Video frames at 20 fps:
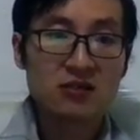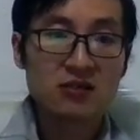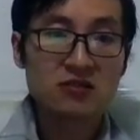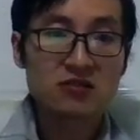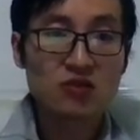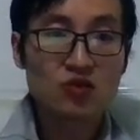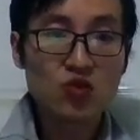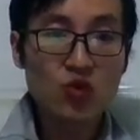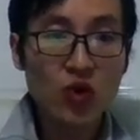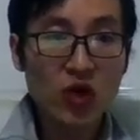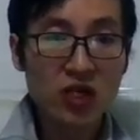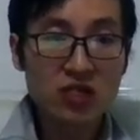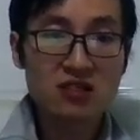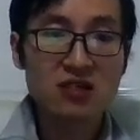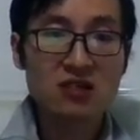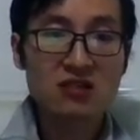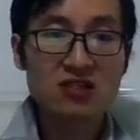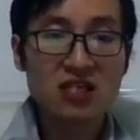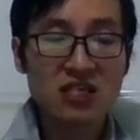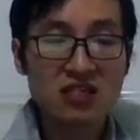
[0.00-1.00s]
就是弱
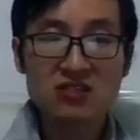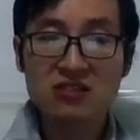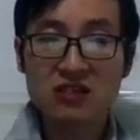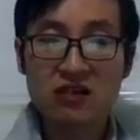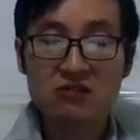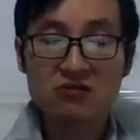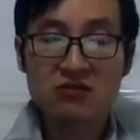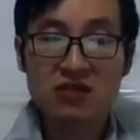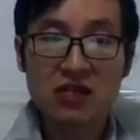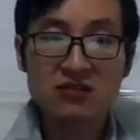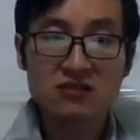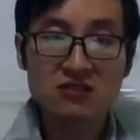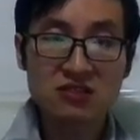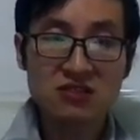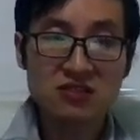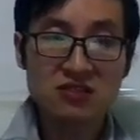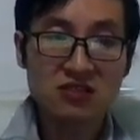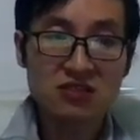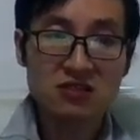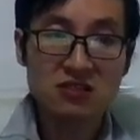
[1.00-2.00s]
者认识到他自
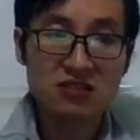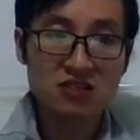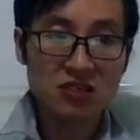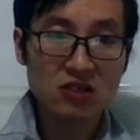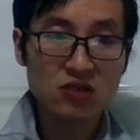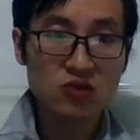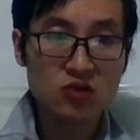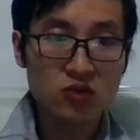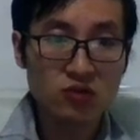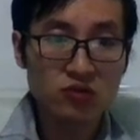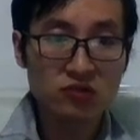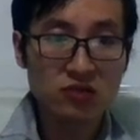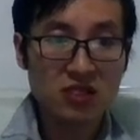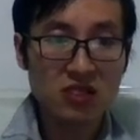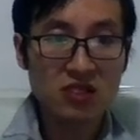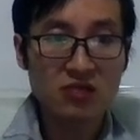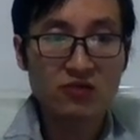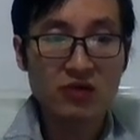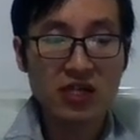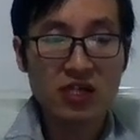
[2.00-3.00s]
己身处
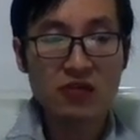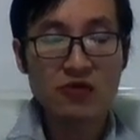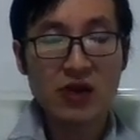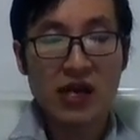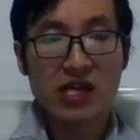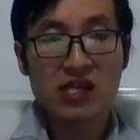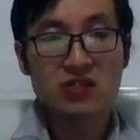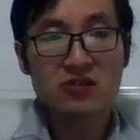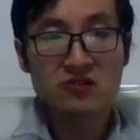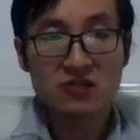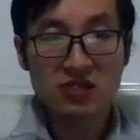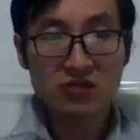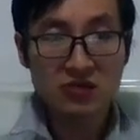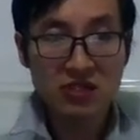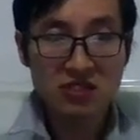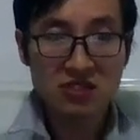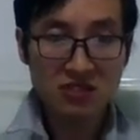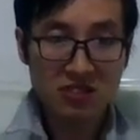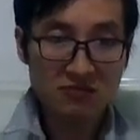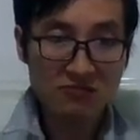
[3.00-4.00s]
低位的原因，就是因为
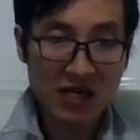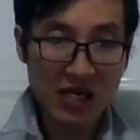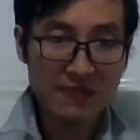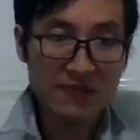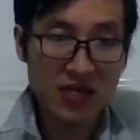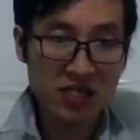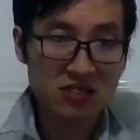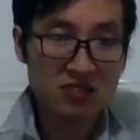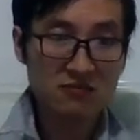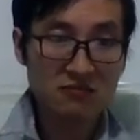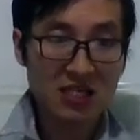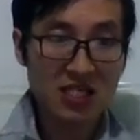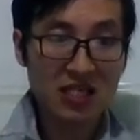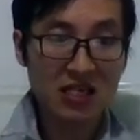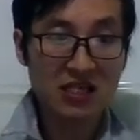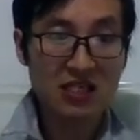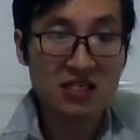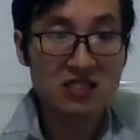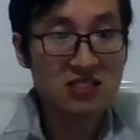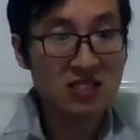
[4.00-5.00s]
自己没本事、没能
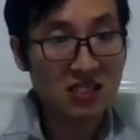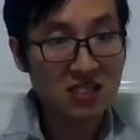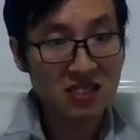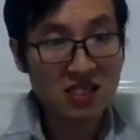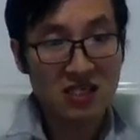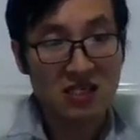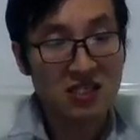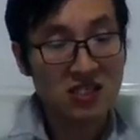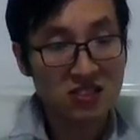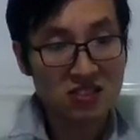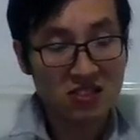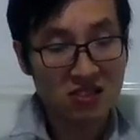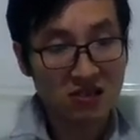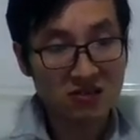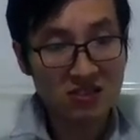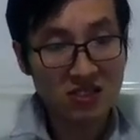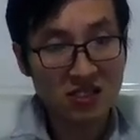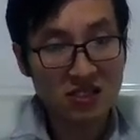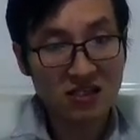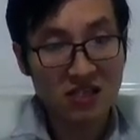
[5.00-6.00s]
力。真的意识到
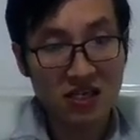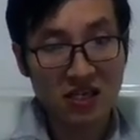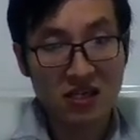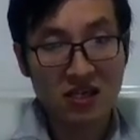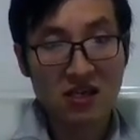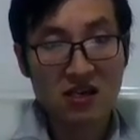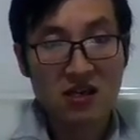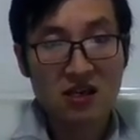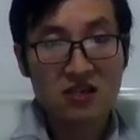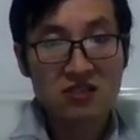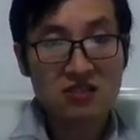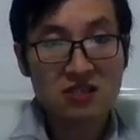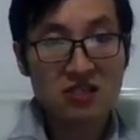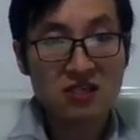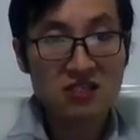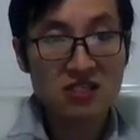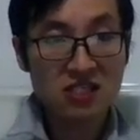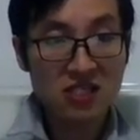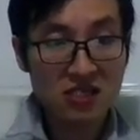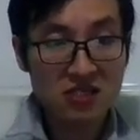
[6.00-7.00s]
这一点，真的
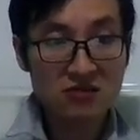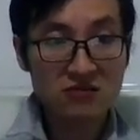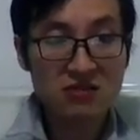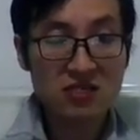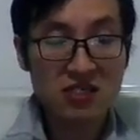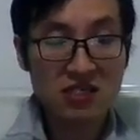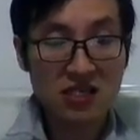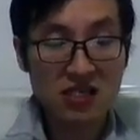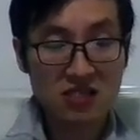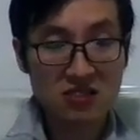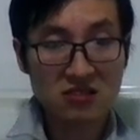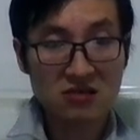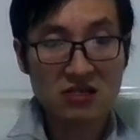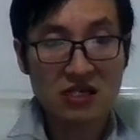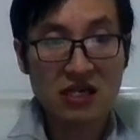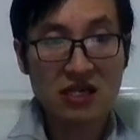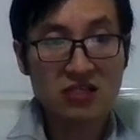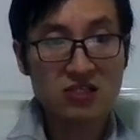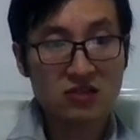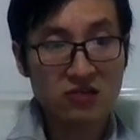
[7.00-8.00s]
接受这一点的时候，
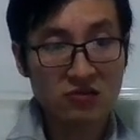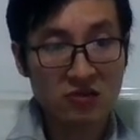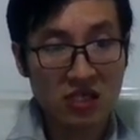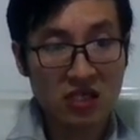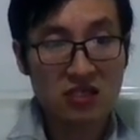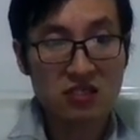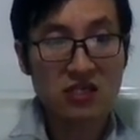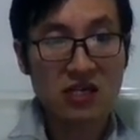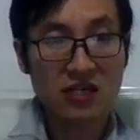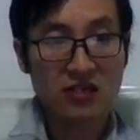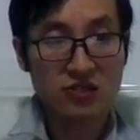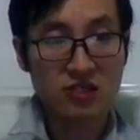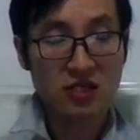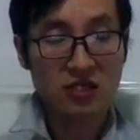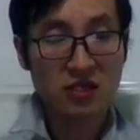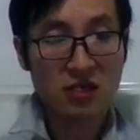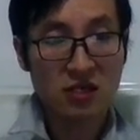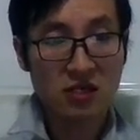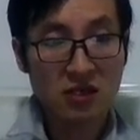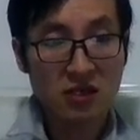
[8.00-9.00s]
他就能产生
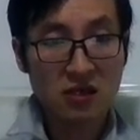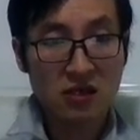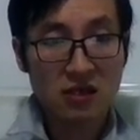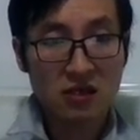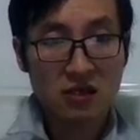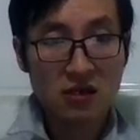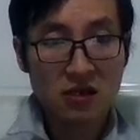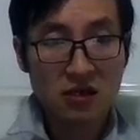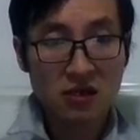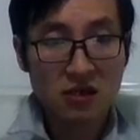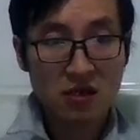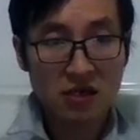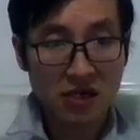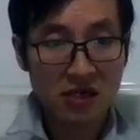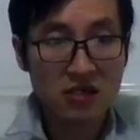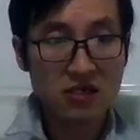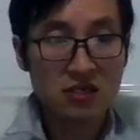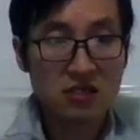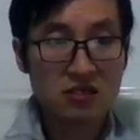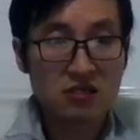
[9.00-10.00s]

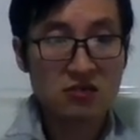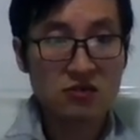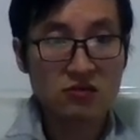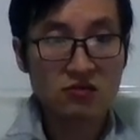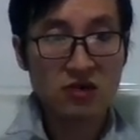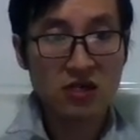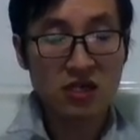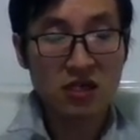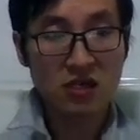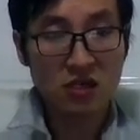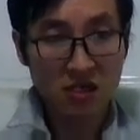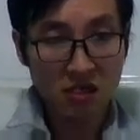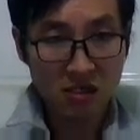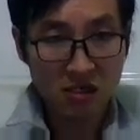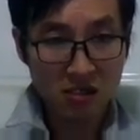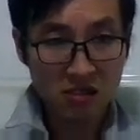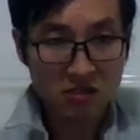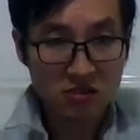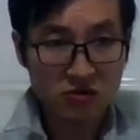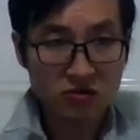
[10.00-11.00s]
恨意，就会
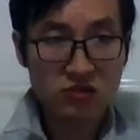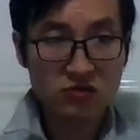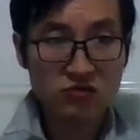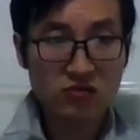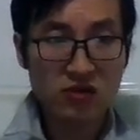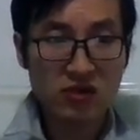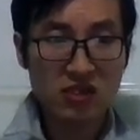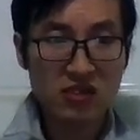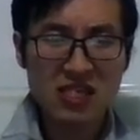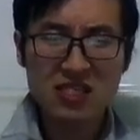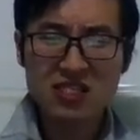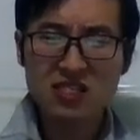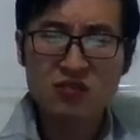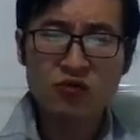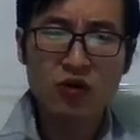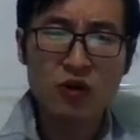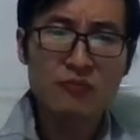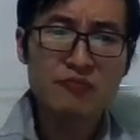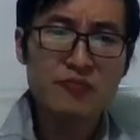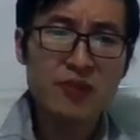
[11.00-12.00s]
就会作恶。但是
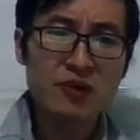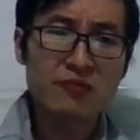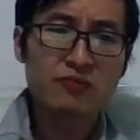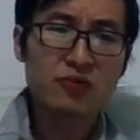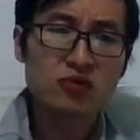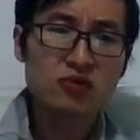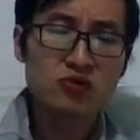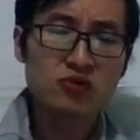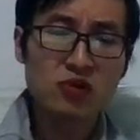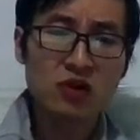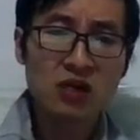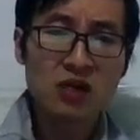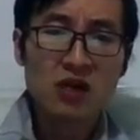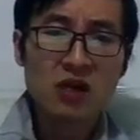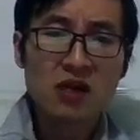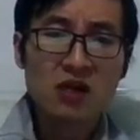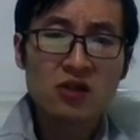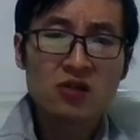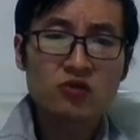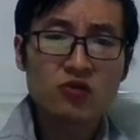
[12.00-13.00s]
我并不是说
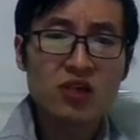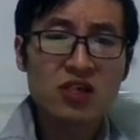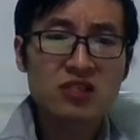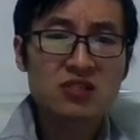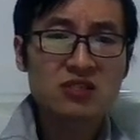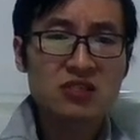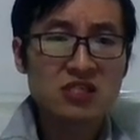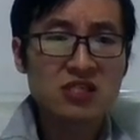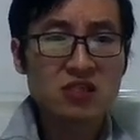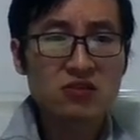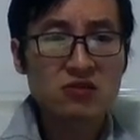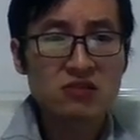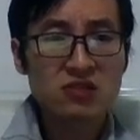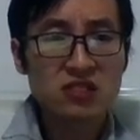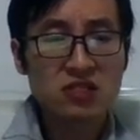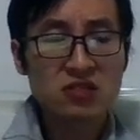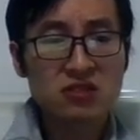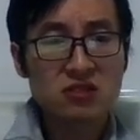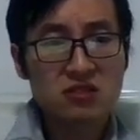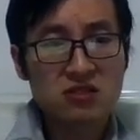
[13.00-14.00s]
对这些东
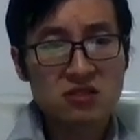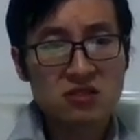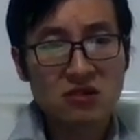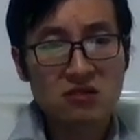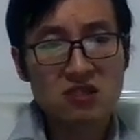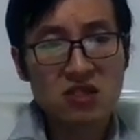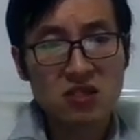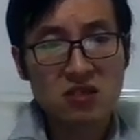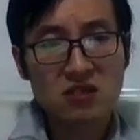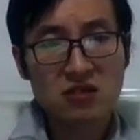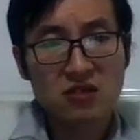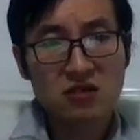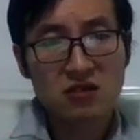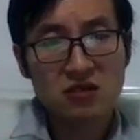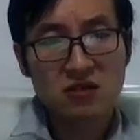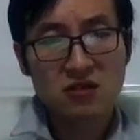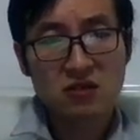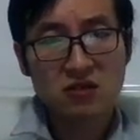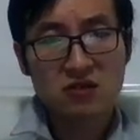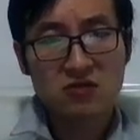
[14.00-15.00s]
西造成，
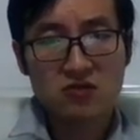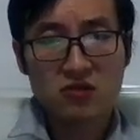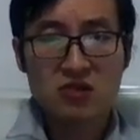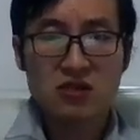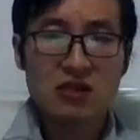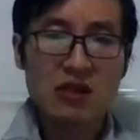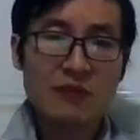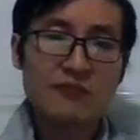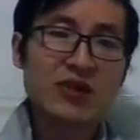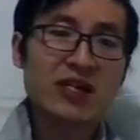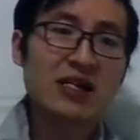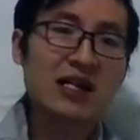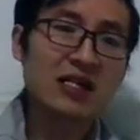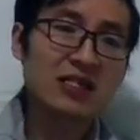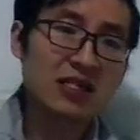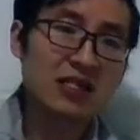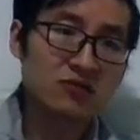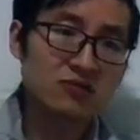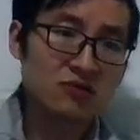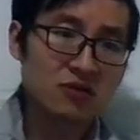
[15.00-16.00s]
说他不应该这
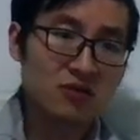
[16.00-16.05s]
样做。